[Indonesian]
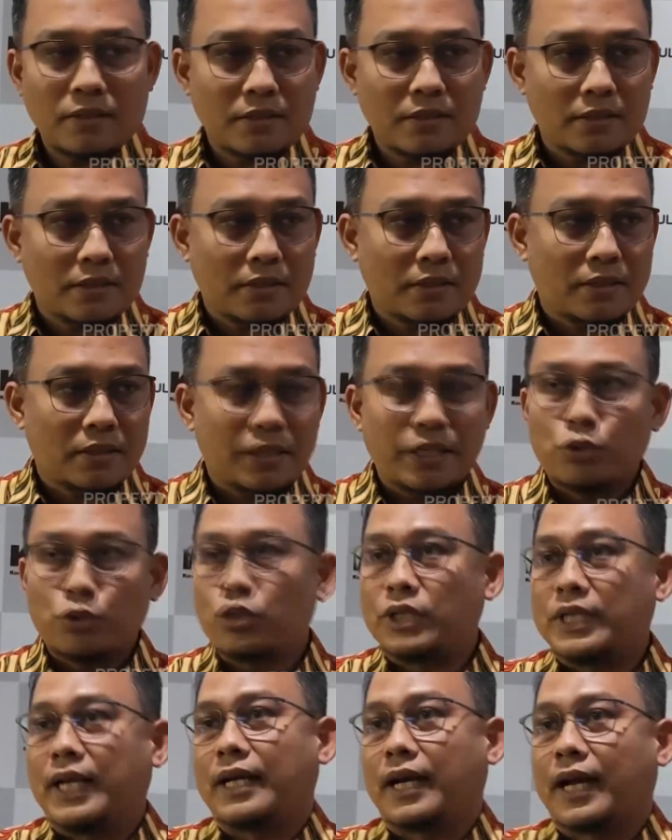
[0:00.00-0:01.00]
uh, itu
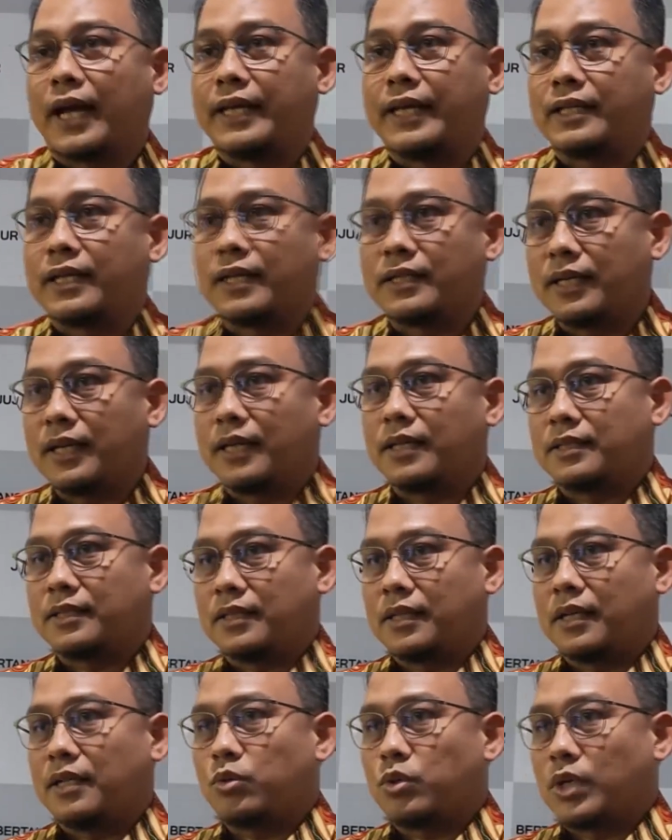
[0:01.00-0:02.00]
tidak ada kaitannya
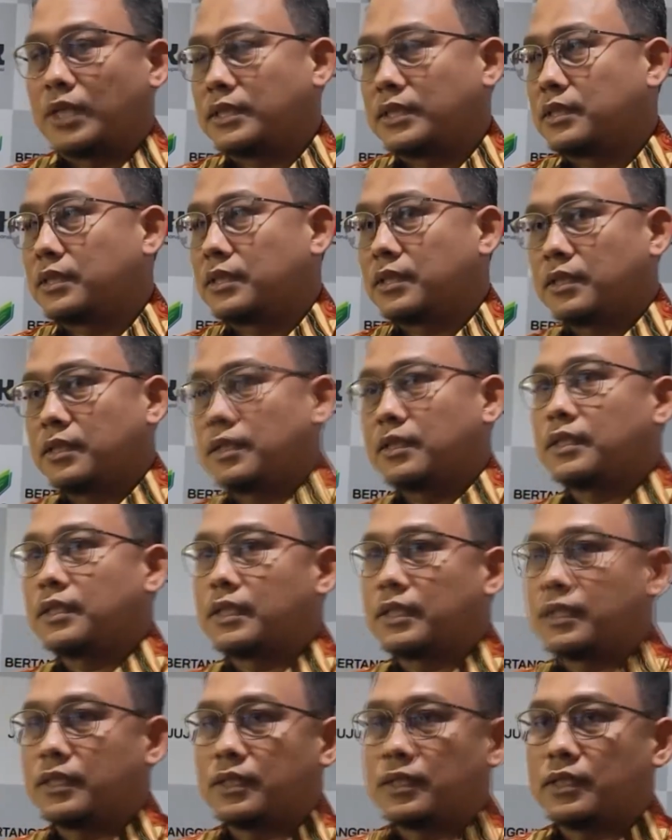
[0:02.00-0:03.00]
ketika tugas
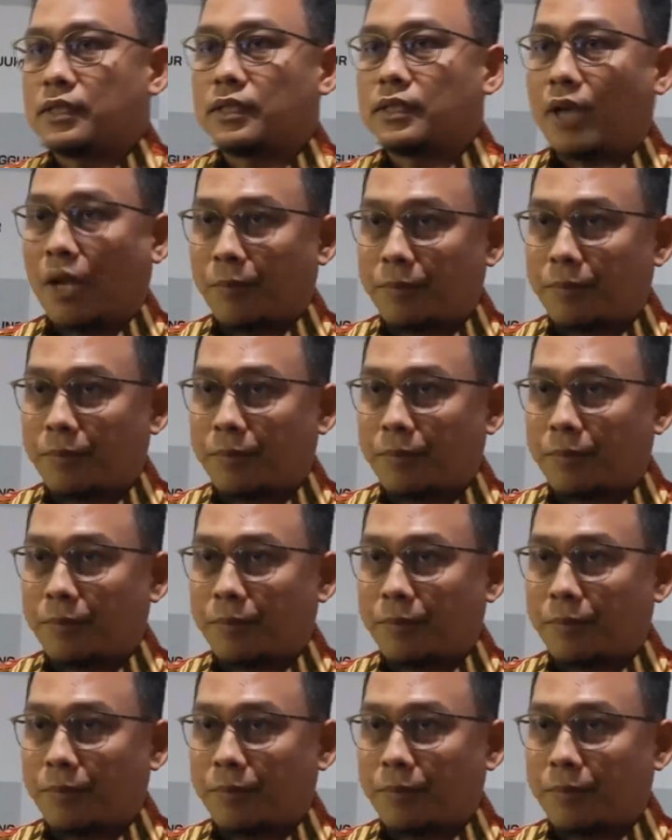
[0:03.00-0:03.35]
di